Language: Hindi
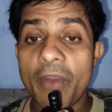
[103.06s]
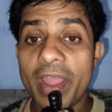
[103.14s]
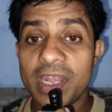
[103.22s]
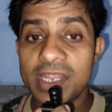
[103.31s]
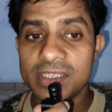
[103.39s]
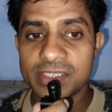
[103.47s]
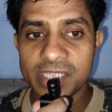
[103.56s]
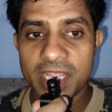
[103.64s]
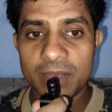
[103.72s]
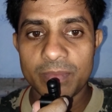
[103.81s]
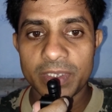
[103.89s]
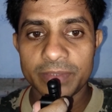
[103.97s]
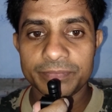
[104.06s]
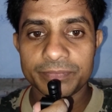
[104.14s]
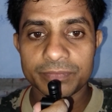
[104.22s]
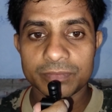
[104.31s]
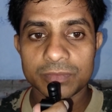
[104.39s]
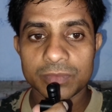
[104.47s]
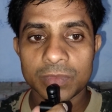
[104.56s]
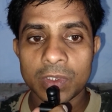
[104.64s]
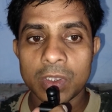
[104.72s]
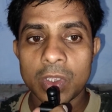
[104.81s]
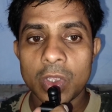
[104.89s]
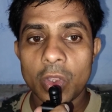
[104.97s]
वैलेंस सेल में
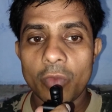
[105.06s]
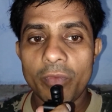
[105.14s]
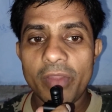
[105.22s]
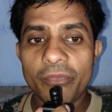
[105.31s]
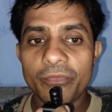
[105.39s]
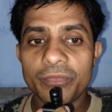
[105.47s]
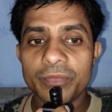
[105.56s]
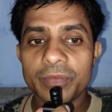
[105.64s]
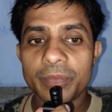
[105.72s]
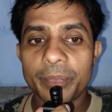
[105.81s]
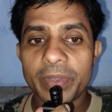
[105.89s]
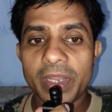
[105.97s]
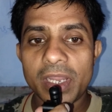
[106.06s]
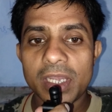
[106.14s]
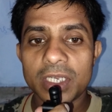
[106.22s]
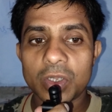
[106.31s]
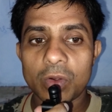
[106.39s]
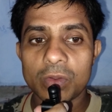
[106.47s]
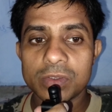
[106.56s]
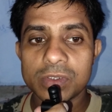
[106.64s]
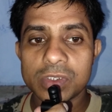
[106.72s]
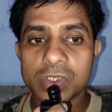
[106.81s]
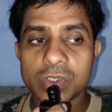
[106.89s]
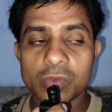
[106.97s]
वे फ्री
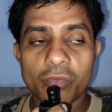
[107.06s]
इलेक्ट्रॉन्स